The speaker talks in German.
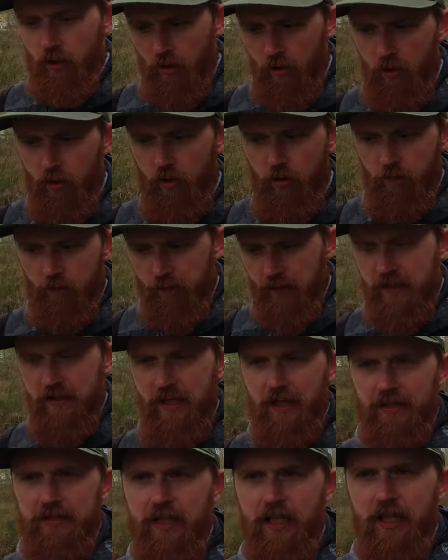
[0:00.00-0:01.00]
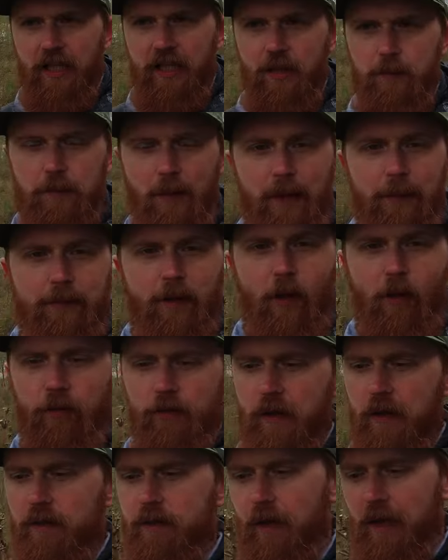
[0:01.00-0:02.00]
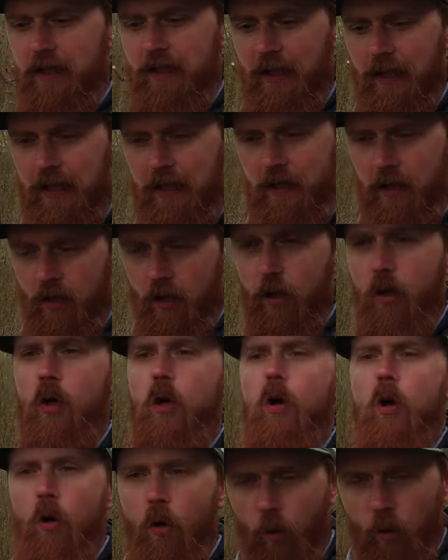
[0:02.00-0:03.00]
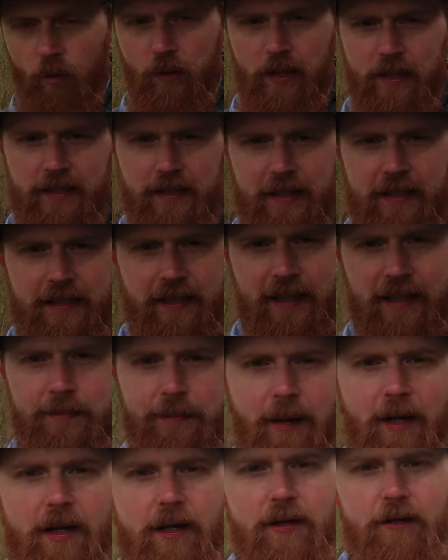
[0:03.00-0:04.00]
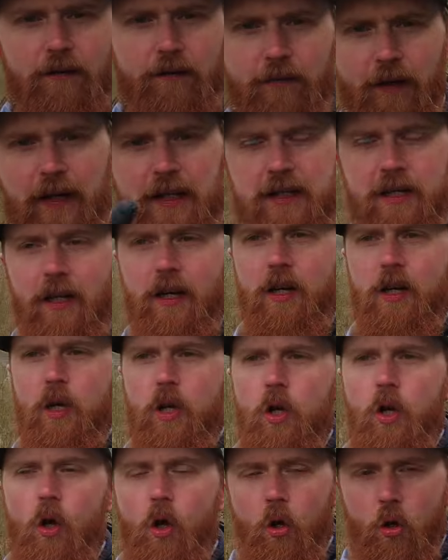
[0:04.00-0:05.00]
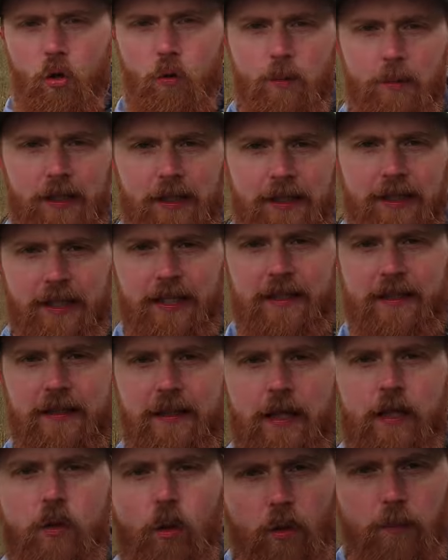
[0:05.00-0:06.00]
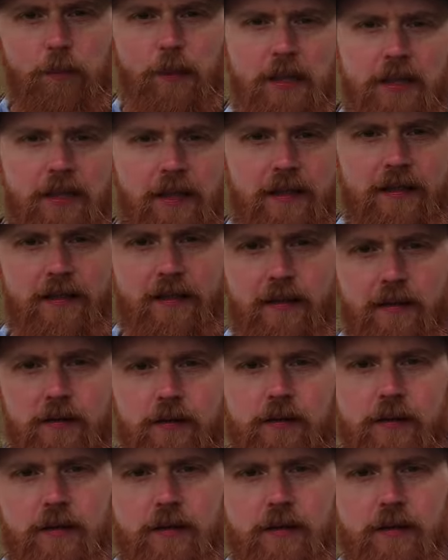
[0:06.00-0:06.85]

Äh, wie gesagt, ich bleibe da auf jeden Fall dran. Und jetzt geht es erstmal weiter über den Rest der Nordbahntrasse.